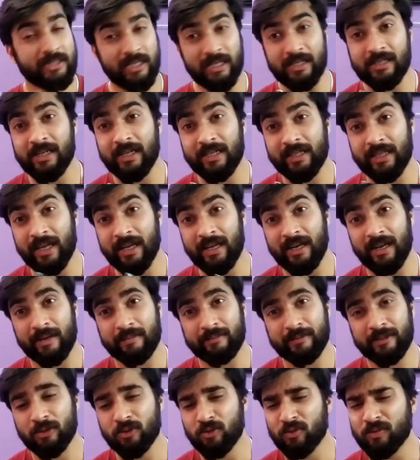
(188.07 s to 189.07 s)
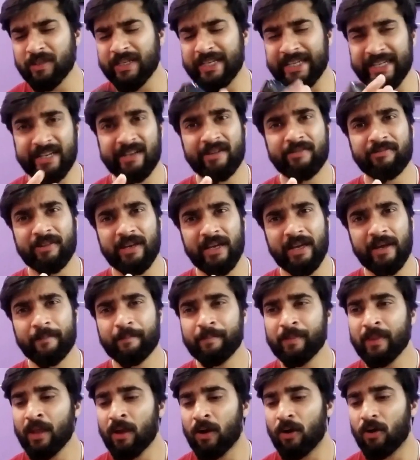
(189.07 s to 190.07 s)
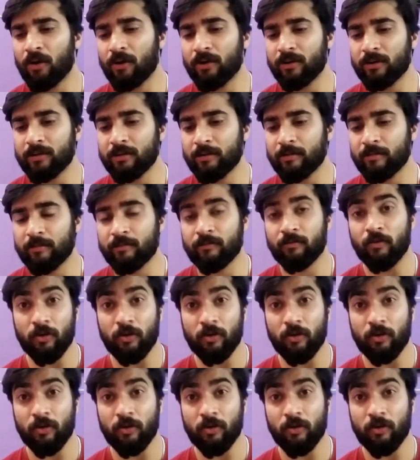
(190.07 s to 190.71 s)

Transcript: चल जाता है आराम से तो इनफ है और